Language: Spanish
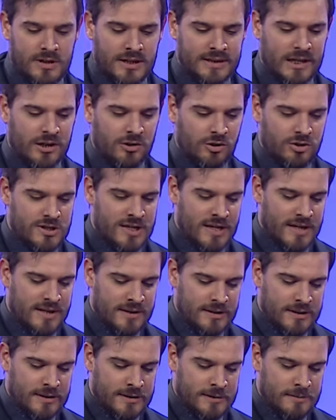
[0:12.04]
y esta noche,
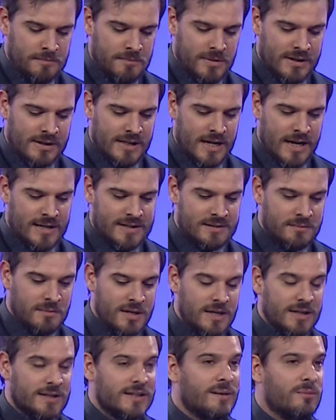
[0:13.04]
mientras
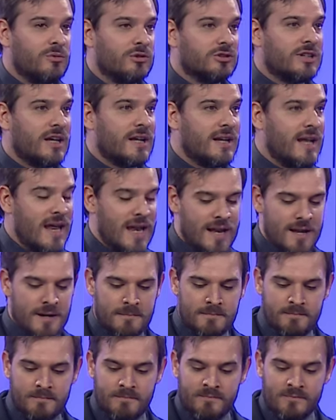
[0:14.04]
meditemos en Él,
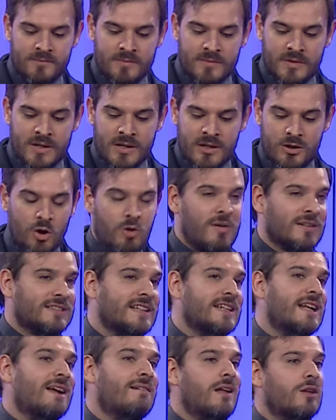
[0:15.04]
Dios va a
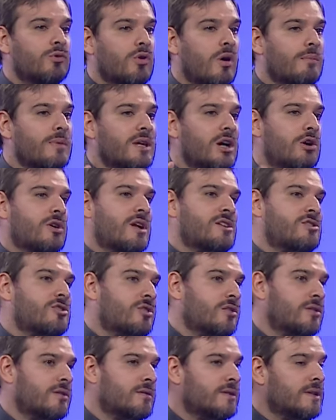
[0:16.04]
seguir hablando a mi
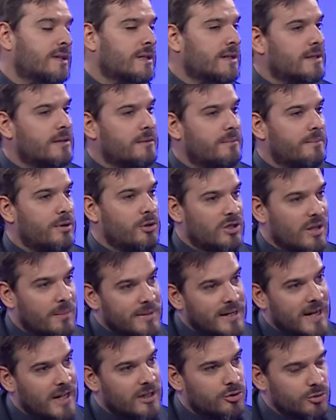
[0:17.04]
corazón, pero
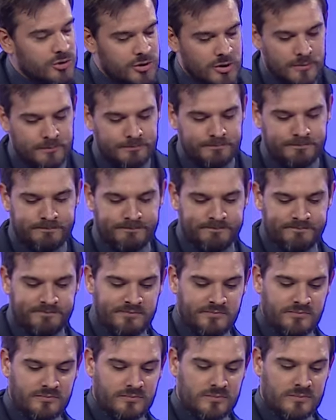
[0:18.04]
también al tuyo.
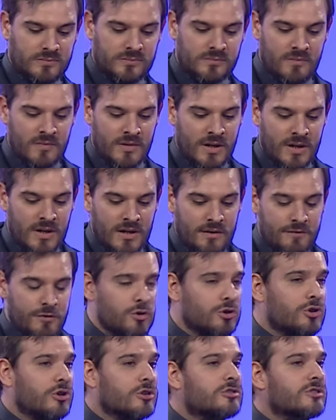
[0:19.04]

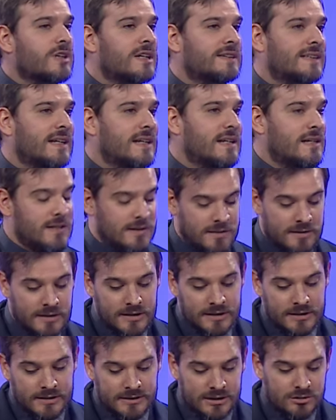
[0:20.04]
Frutos es el
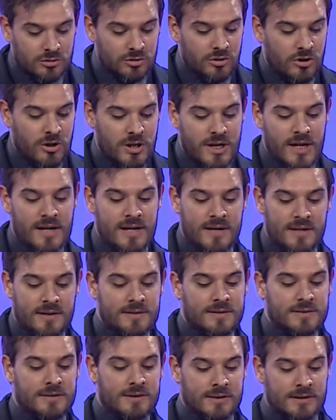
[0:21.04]
título del,
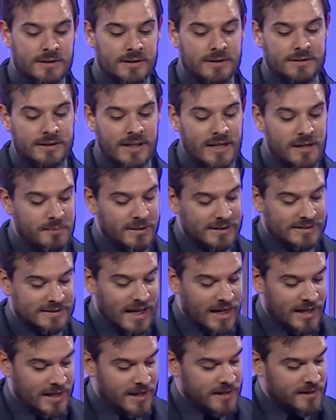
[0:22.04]

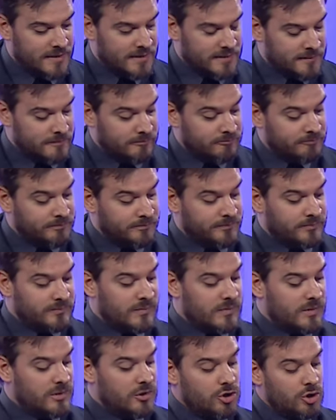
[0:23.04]
mensaje.
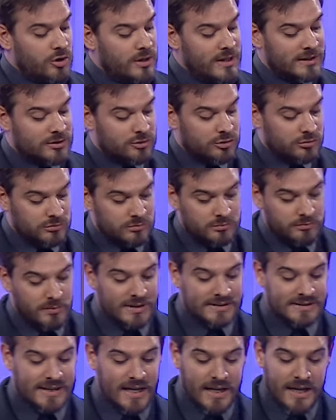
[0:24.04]
No es un
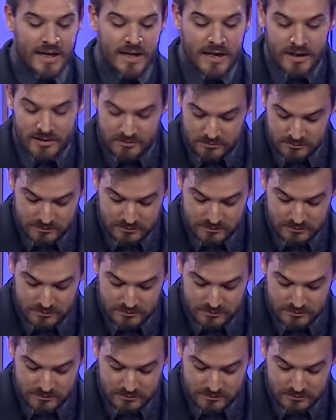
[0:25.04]
mensaje